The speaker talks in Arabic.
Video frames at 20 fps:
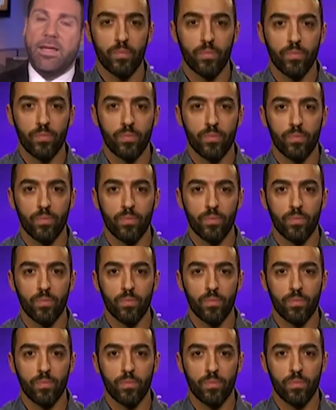
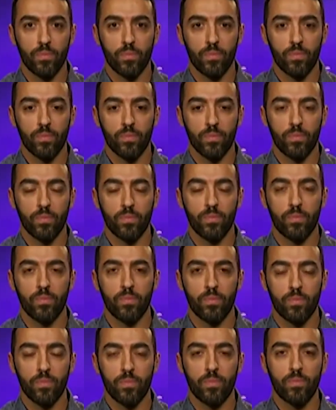الثورات
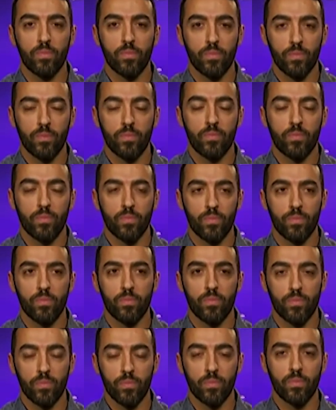لماذا لم نرى اليوم
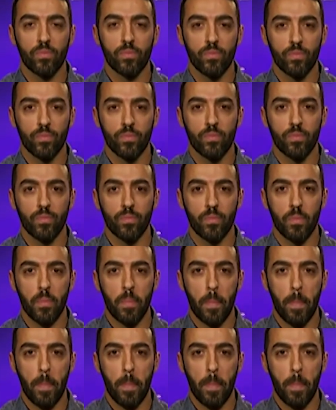بالفعل هناك